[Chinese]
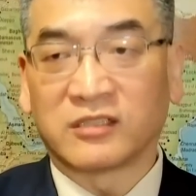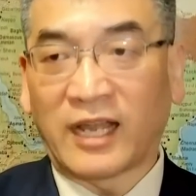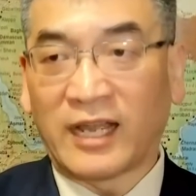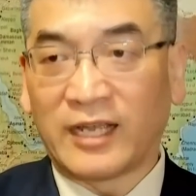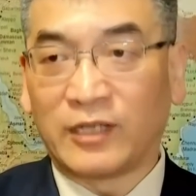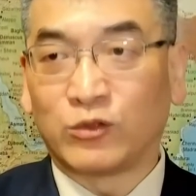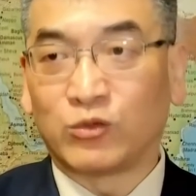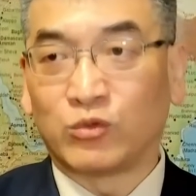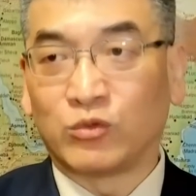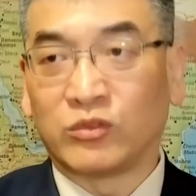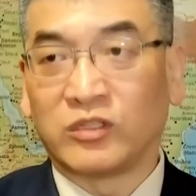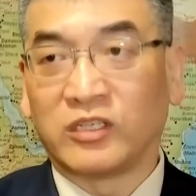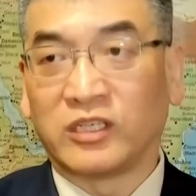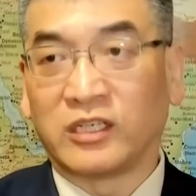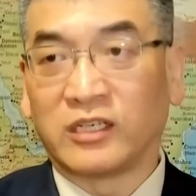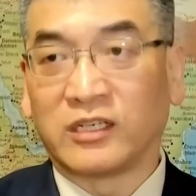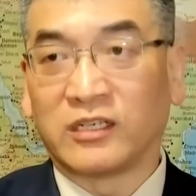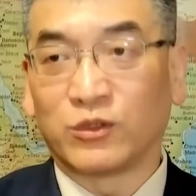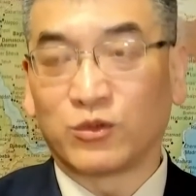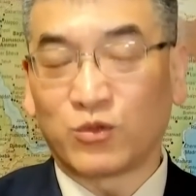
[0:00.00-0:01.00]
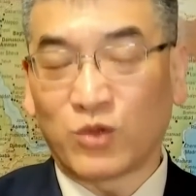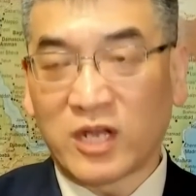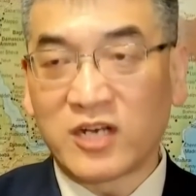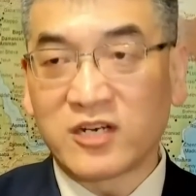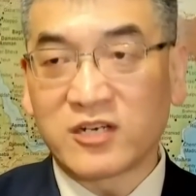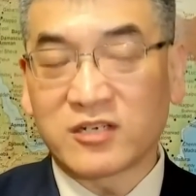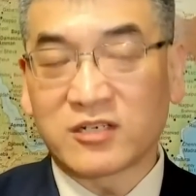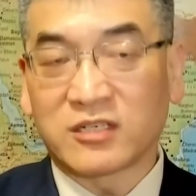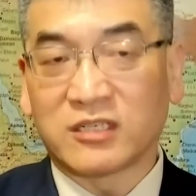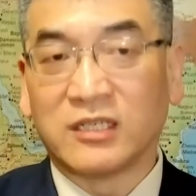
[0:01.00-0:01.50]
态度的一个宣
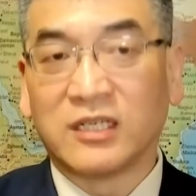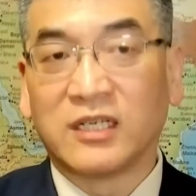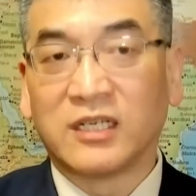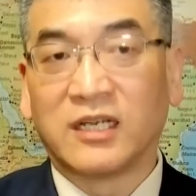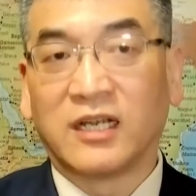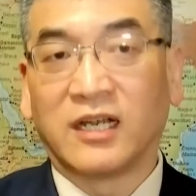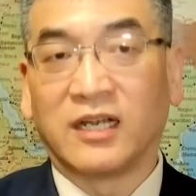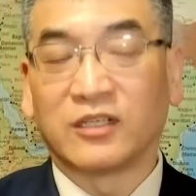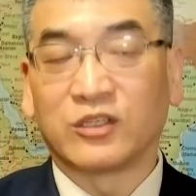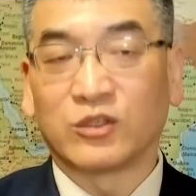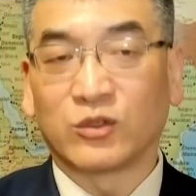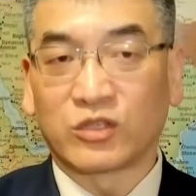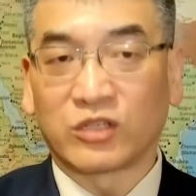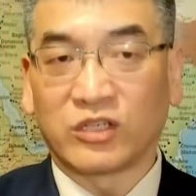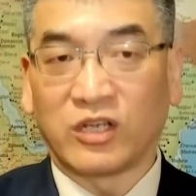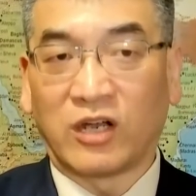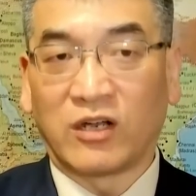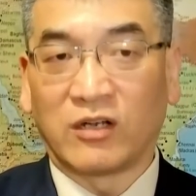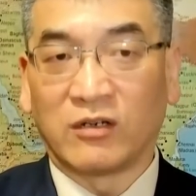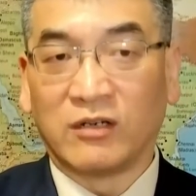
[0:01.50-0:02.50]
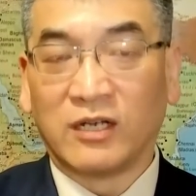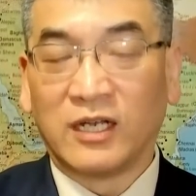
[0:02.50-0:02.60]
誓啊，就是要